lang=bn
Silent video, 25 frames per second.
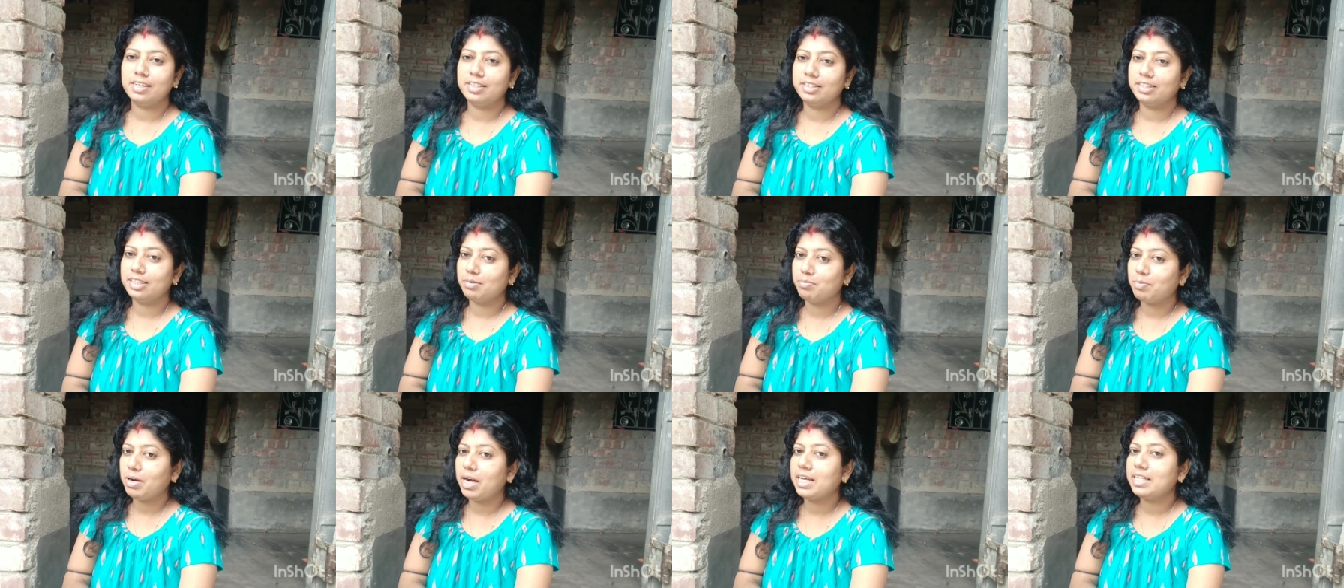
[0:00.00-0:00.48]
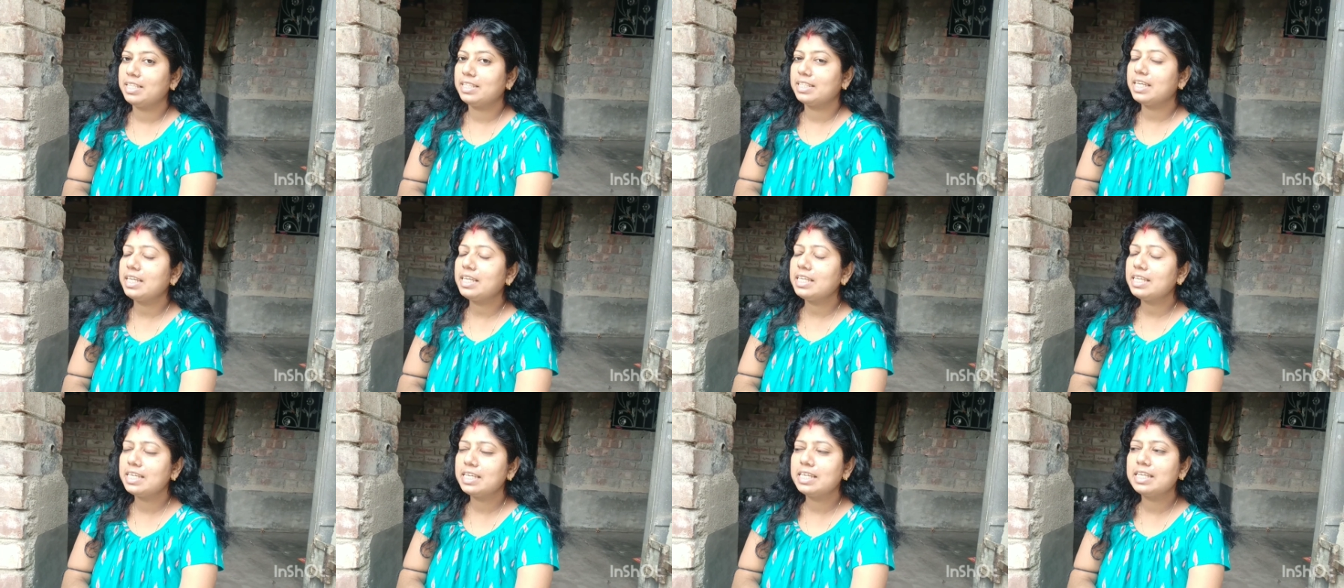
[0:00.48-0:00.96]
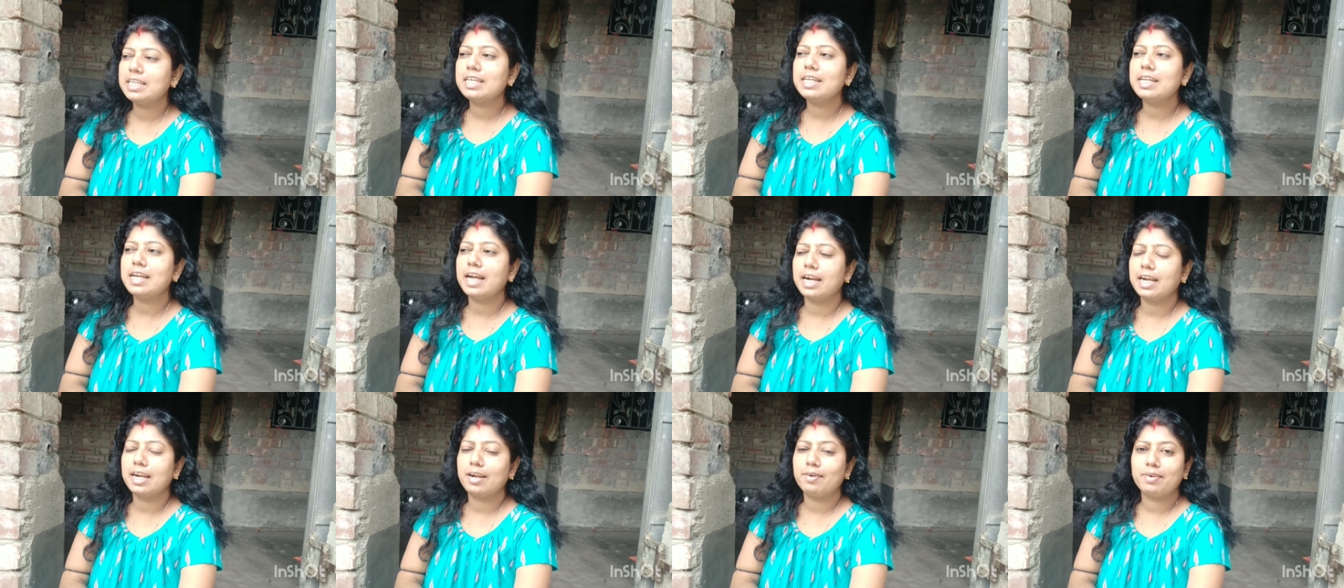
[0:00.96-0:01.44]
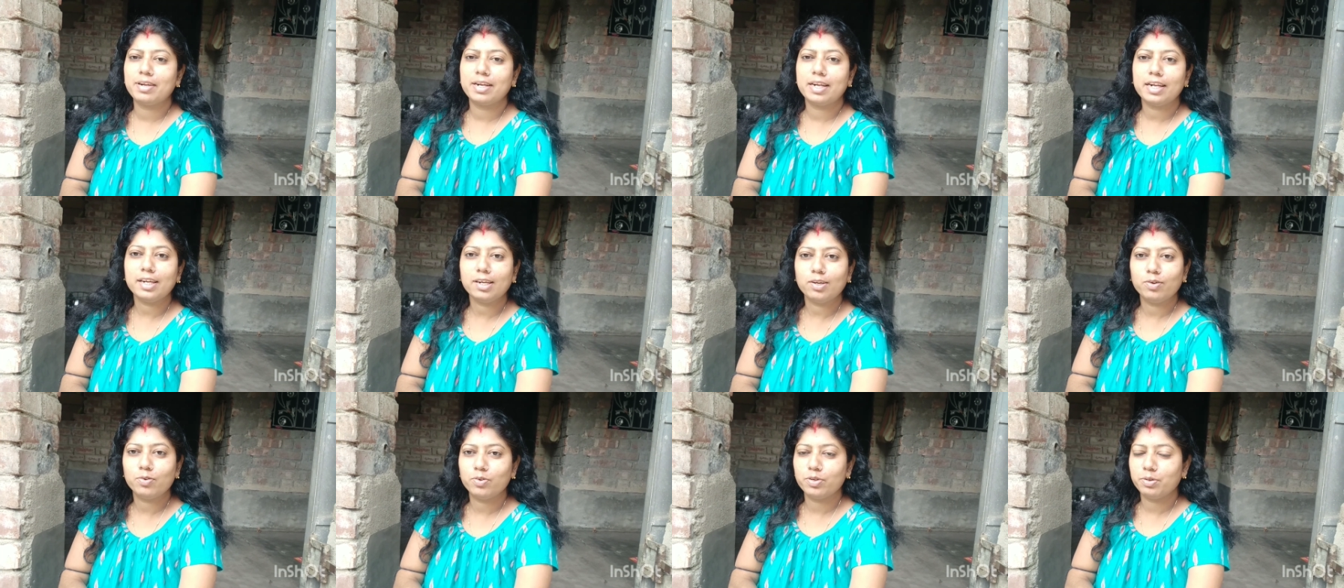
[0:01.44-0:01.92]
যে মা আজকে কি কি রান্না
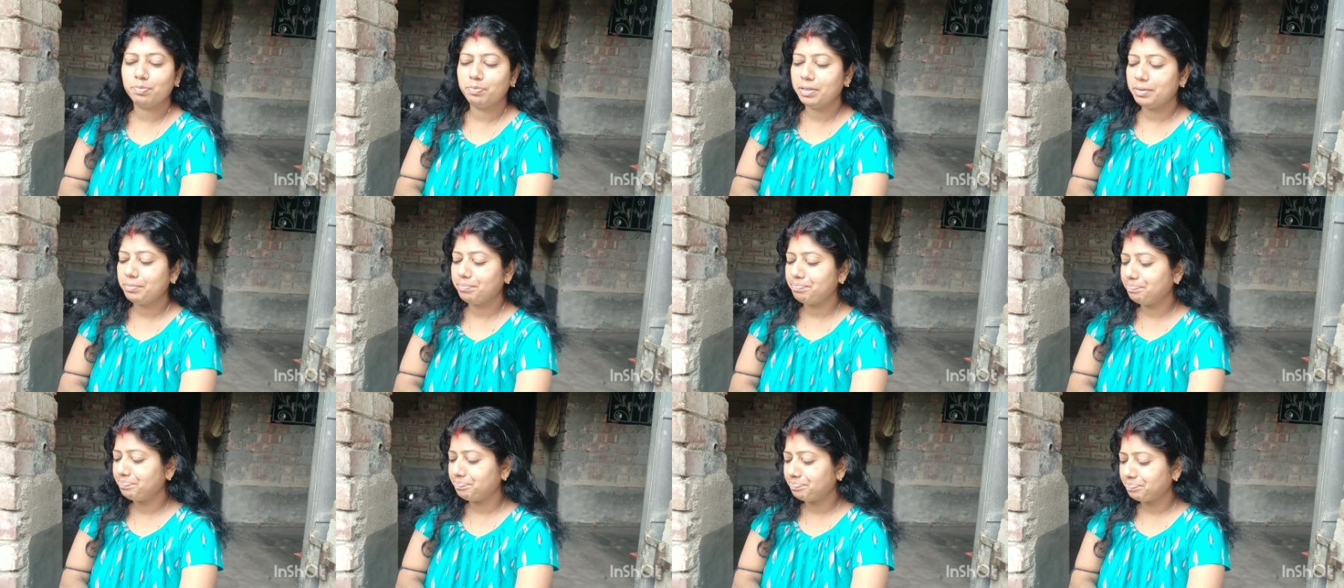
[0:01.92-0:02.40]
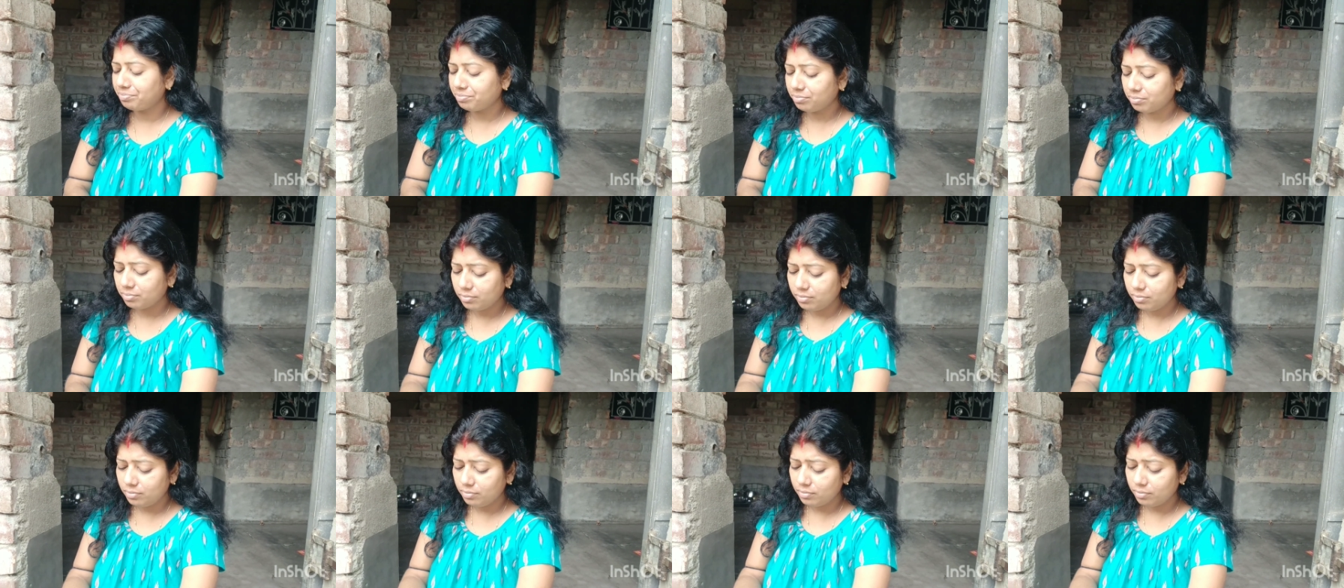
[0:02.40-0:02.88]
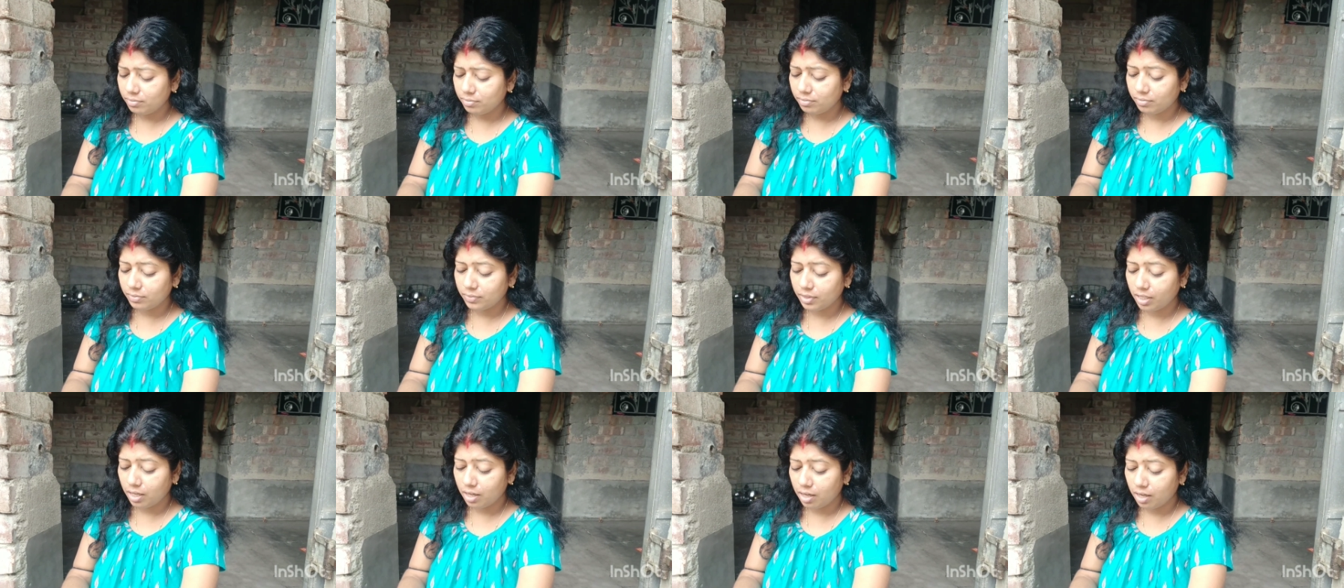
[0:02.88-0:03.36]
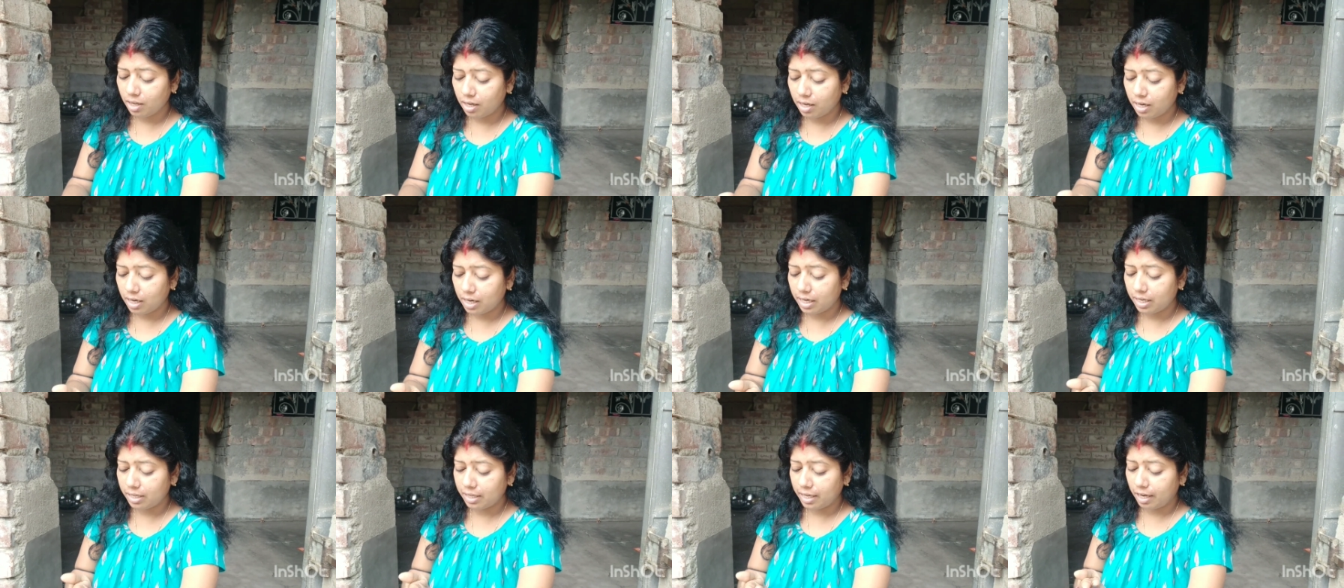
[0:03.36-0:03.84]
বান্না করবে
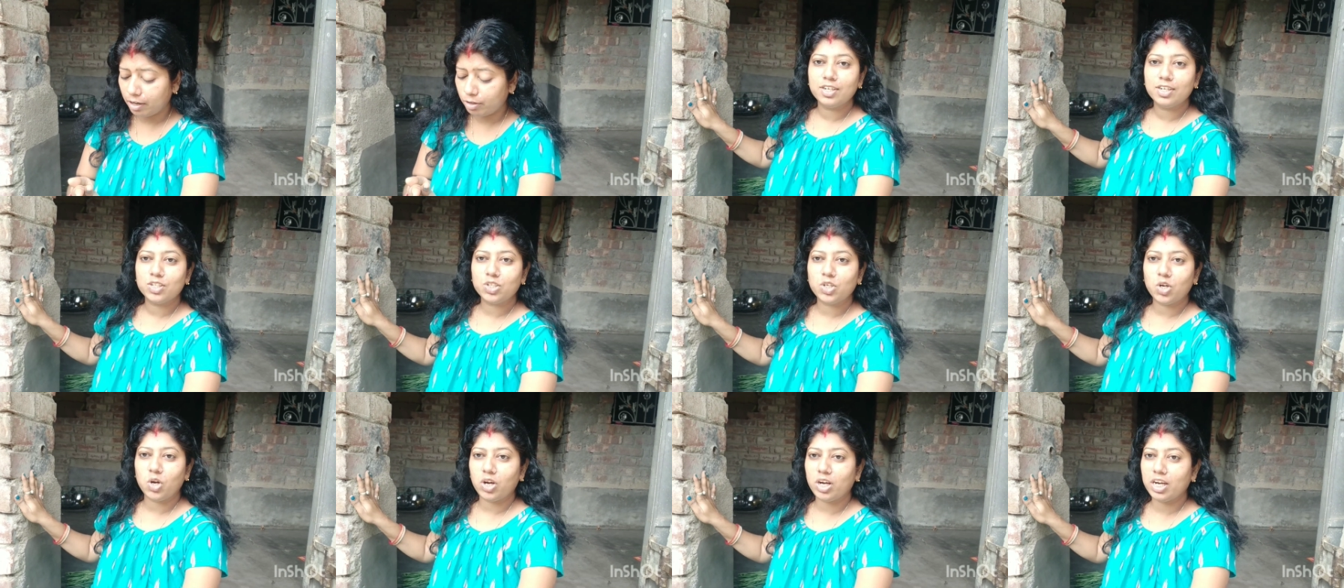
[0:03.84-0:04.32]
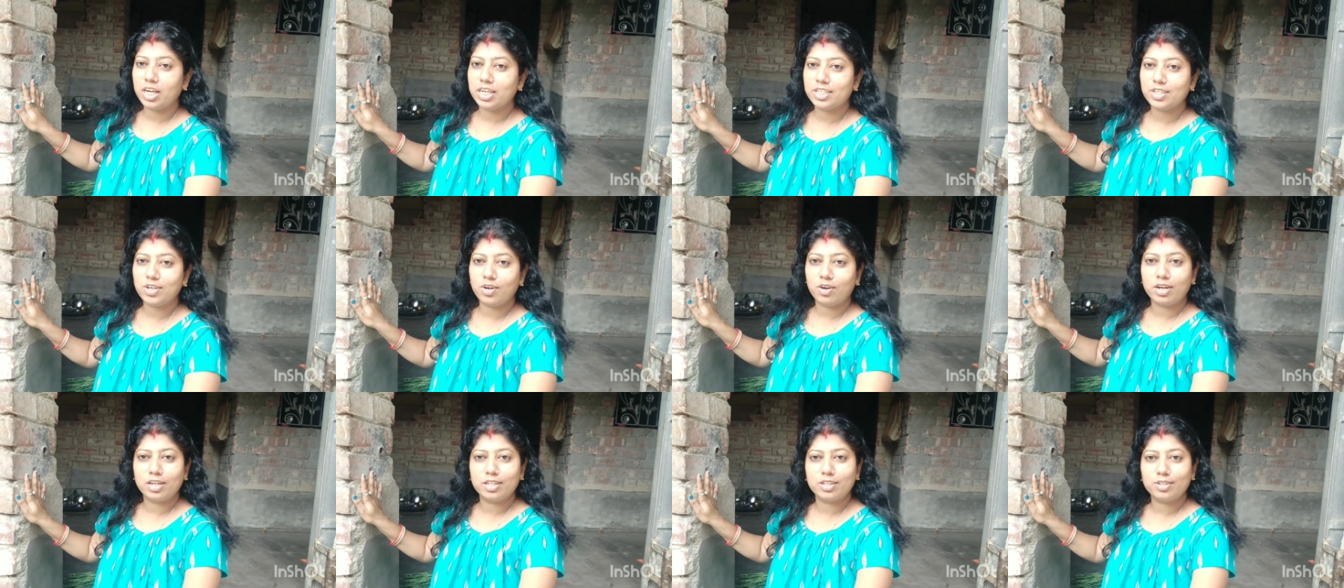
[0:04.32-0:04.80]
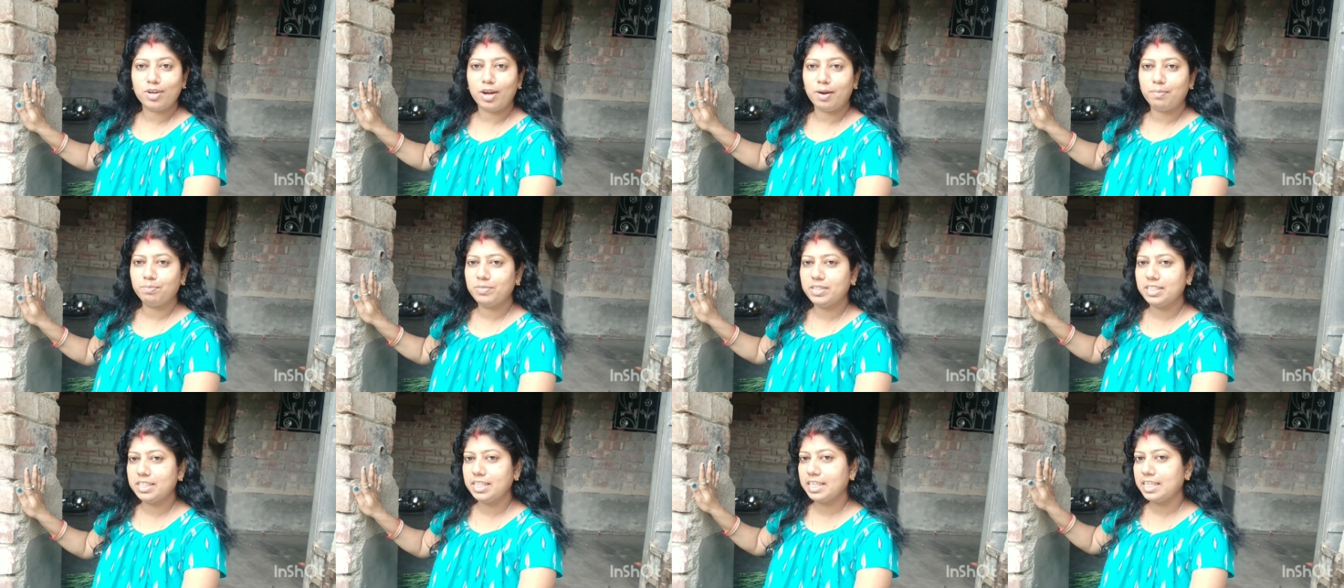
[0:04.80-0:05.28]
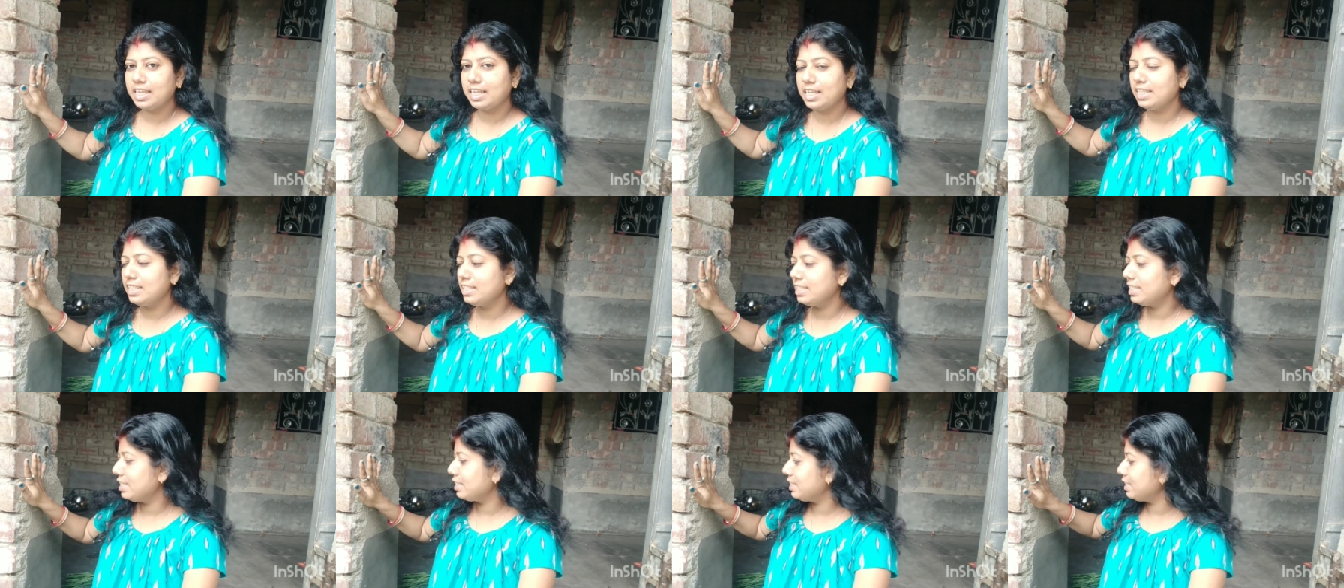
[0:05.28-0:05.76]
আর সকাল সকাল তো আমচিরে
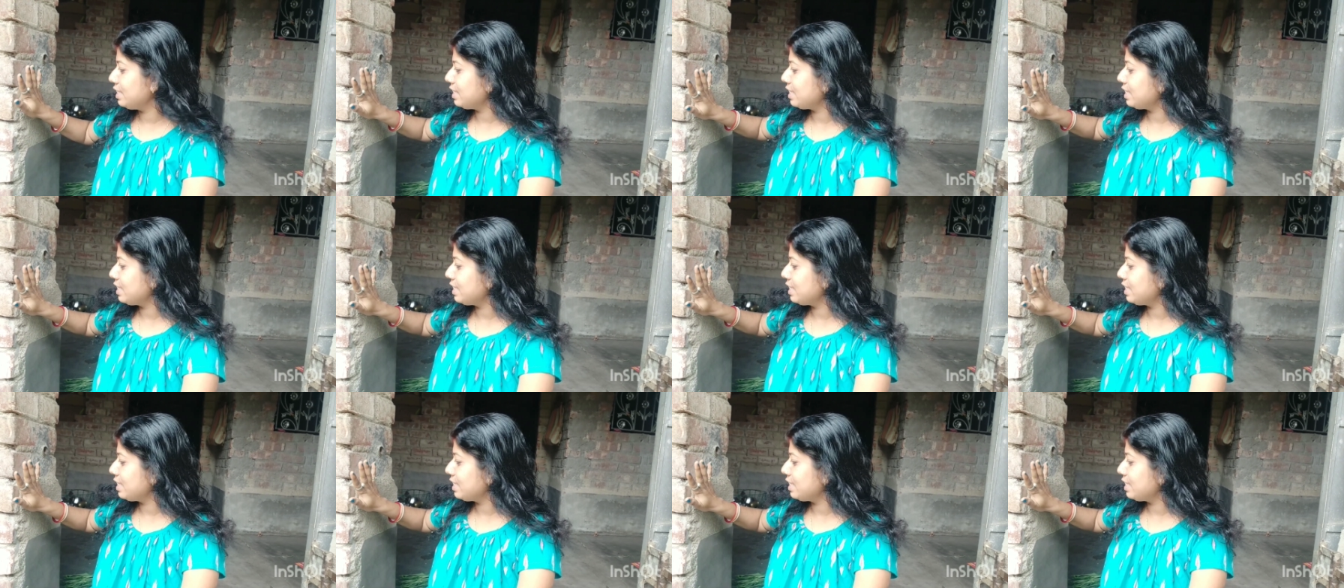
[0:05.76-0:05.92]
খেয়ে নিয়েছি